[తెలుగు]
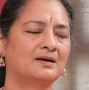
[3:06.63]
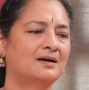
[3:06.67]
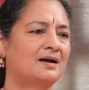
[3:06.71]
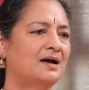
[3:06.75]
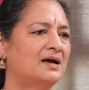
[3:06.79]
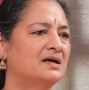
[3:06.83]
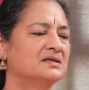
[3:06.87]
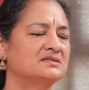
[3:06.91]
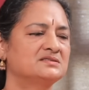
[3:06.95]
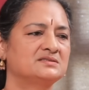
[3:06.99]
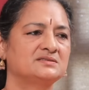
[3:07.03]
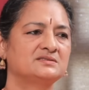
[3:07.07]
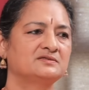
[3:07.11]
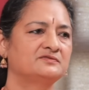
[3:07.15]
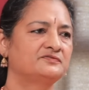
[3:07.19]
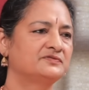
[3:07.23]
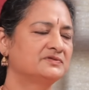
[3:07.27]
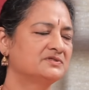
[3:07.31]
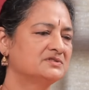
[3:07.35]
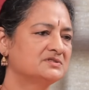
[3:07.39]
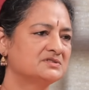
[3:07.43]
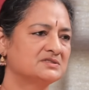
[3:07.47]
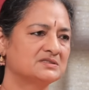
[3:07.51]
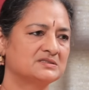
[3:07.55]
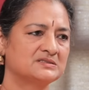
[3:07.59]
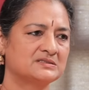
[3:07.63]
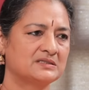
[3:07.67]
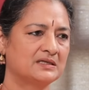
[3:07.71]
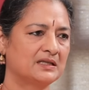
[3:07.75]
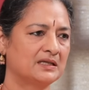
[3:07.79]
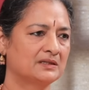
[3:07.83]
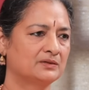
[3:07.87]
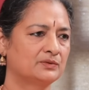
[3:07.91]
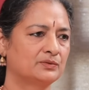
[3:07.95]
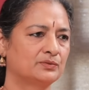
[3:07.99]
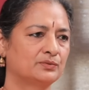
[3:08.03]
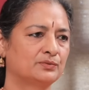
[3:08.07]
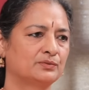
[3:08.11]
కాస్ట్ డిఫరెన్సెస్
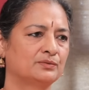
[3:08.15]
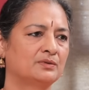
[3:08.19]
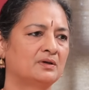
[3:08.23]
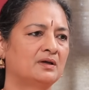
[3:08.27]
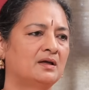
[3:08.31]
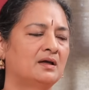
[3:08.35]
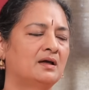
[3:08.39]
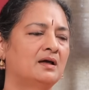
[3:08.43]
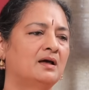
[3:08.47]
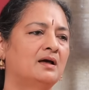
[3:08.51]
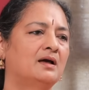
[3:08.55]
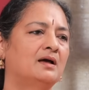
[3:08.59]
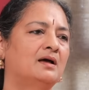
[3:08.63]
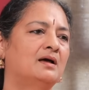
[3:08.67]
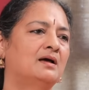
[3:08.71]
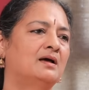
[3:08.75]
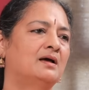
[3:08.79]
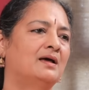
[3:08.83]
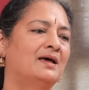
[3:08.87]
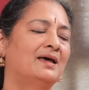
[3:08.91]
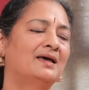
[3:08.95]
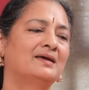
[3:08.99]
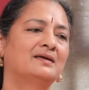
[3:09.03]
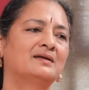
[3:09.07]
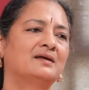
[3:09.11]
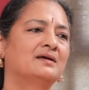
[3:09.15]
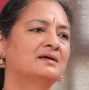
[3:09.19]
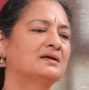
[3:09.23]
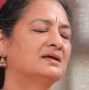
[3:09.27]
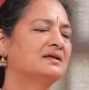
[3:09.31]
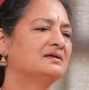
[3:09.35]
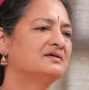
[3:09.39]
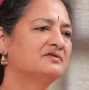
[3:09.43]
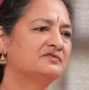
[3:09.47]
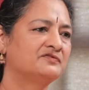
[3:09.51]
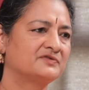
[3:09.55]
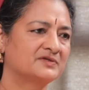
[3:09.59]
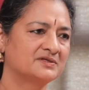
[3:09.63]
లేదు హైరాకీ
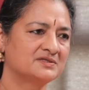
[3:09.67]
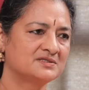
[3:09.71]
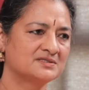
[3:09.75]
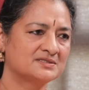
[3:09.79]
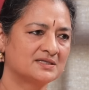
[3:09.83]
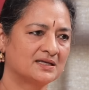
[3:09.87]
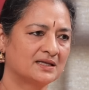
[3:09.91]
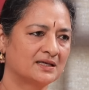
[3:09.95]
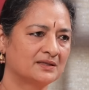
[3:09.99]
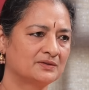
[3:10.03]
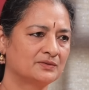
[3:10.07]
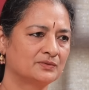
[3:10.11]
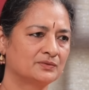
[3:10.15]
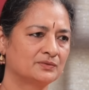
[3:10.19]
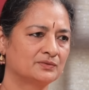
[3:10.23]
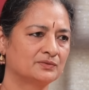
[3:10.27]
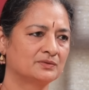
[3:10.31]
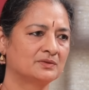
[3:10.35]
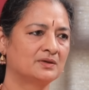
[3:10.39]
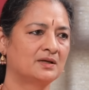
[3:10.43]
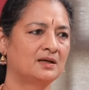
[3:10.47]
డిఫరెన్స్ లేదు